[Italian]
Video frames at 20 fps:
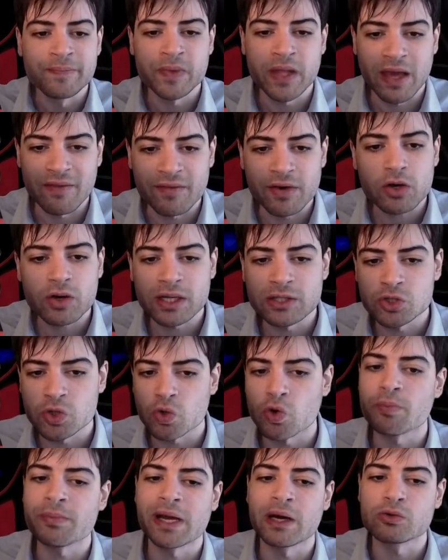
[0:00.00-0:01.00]
è vero che il
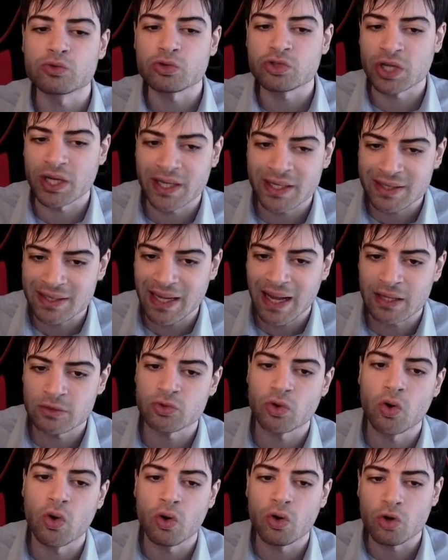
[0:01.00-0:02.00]
gioco mi ha
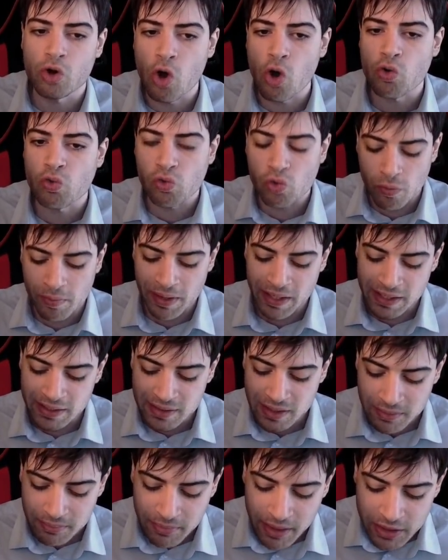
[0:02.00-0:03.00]
autoselectato Goku come
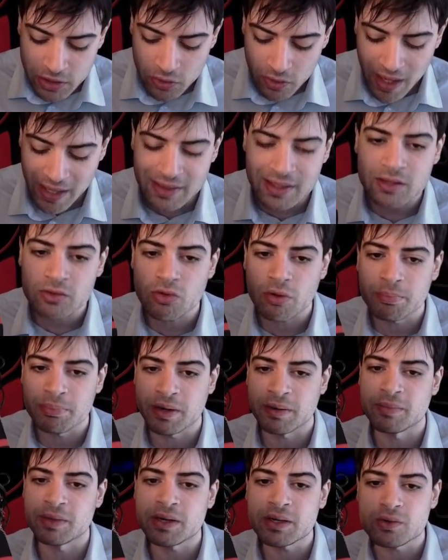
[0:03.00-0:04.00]
leader, ma io andando a
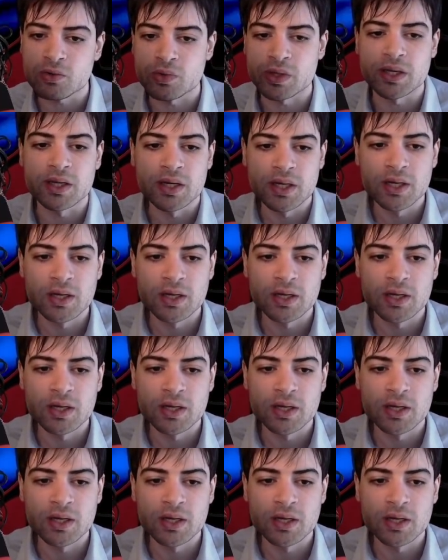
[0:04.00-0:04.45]
premere qui